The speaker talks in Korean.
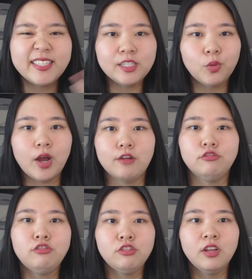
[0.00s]
칠도
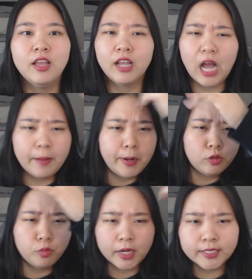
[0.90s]
하고
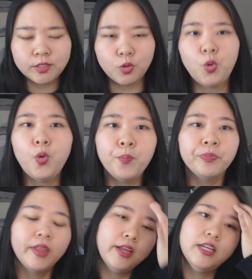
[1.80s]
가발도 막 쓰고
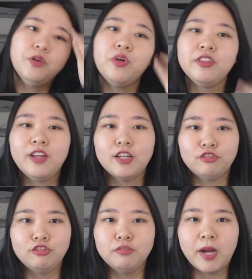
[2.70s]

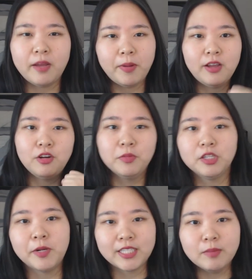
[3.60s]
응원가도 막, 막
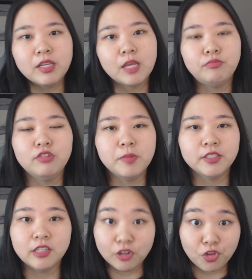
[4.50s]
이러면서 막 재밌게
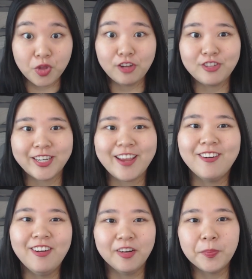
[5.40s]
부르면서 응원도 하고
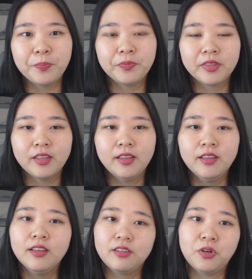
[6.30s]
그래요.
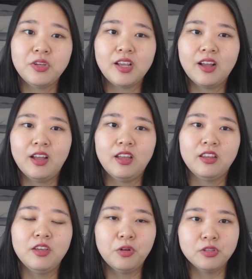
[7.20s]
그러니까
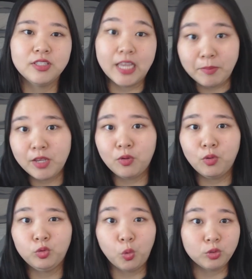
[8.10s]
이런
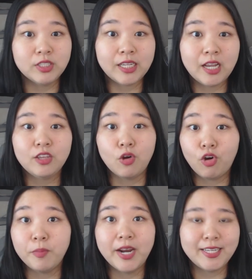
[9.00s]
재밌고 독특한
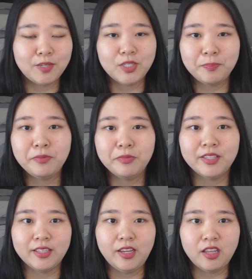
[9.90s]
경험을 하시고 싶은
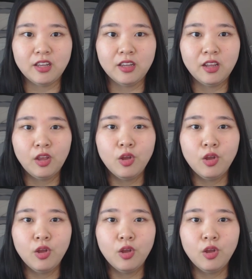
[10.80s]
분들은